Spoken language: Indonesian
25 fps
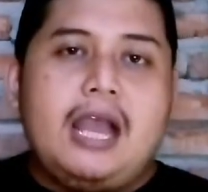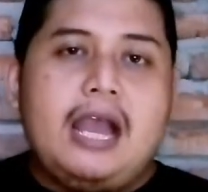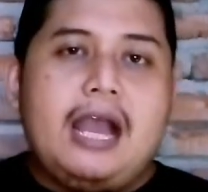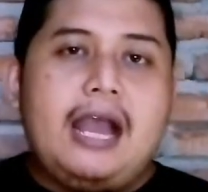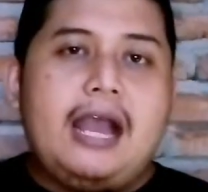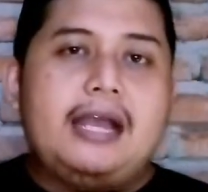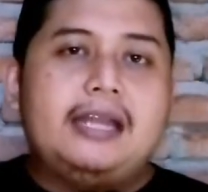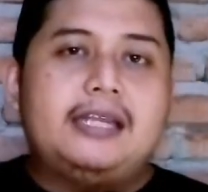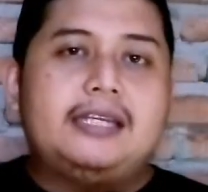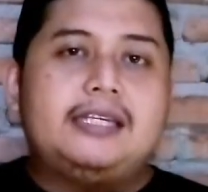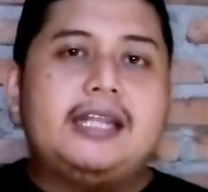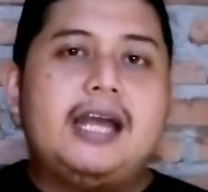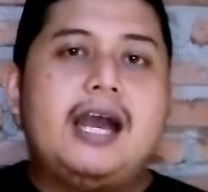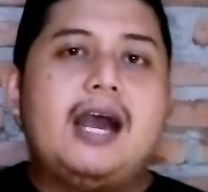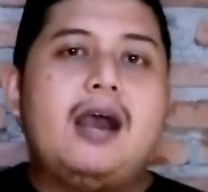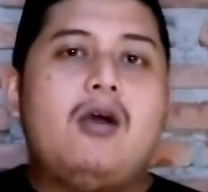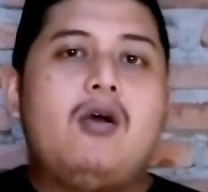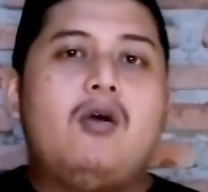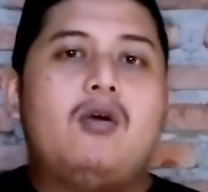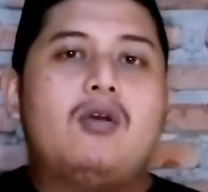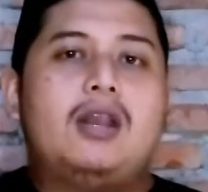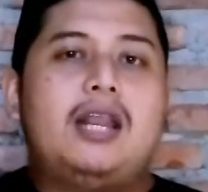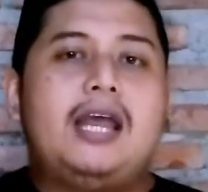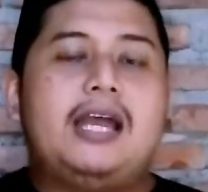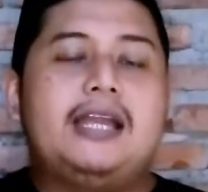ada
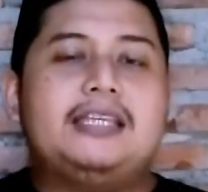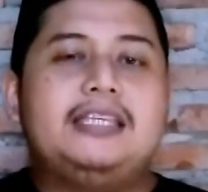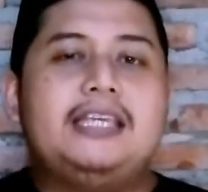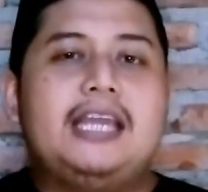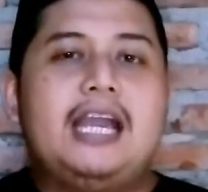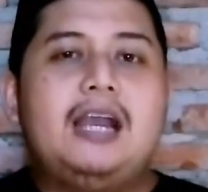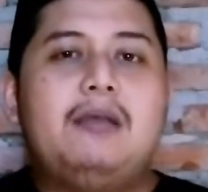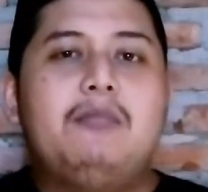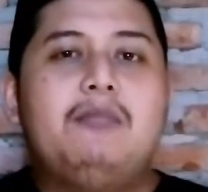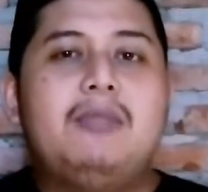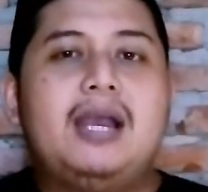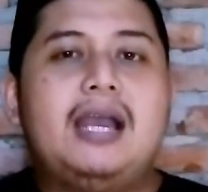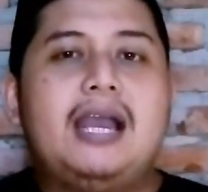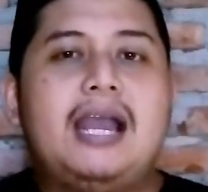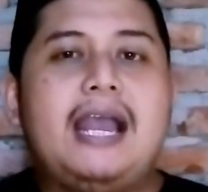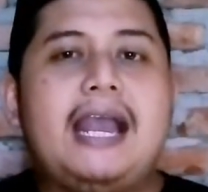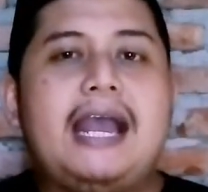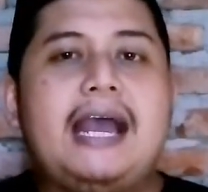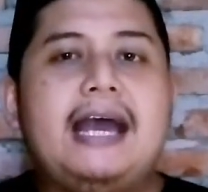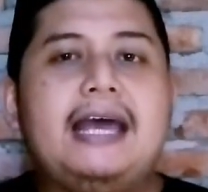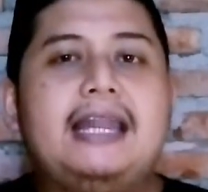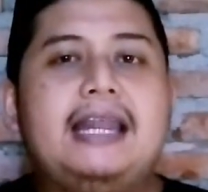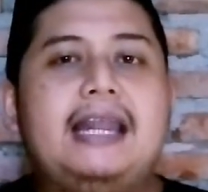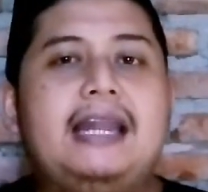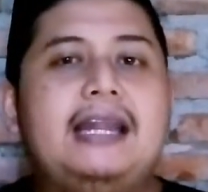orang yang
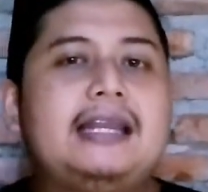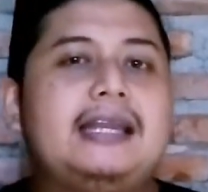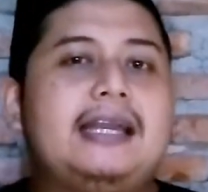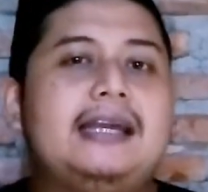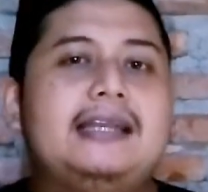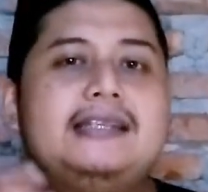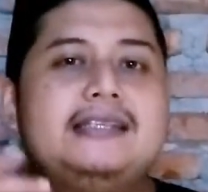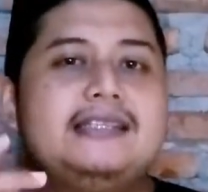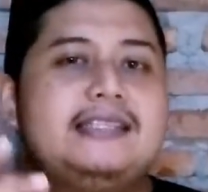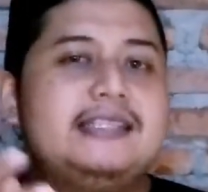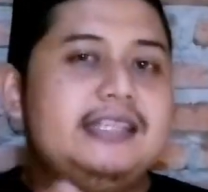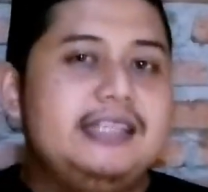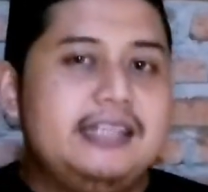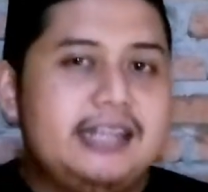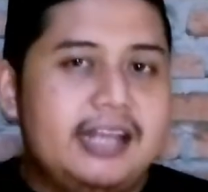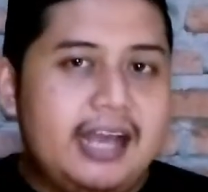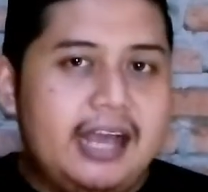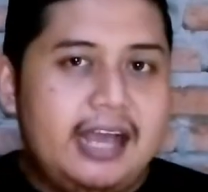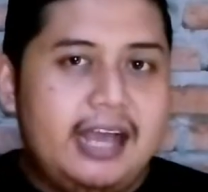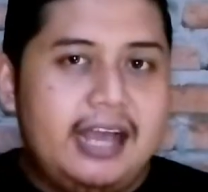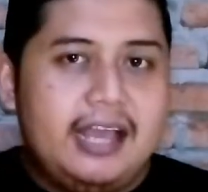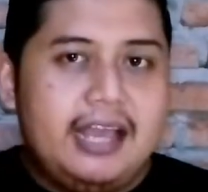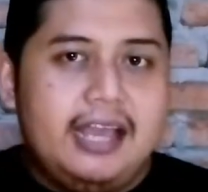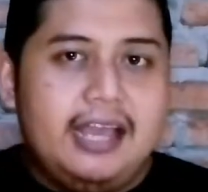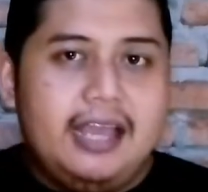menghalalkan
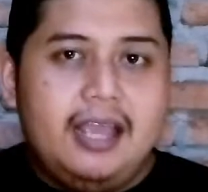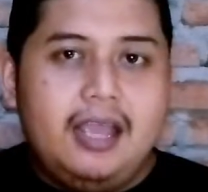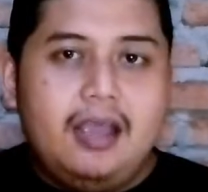zina,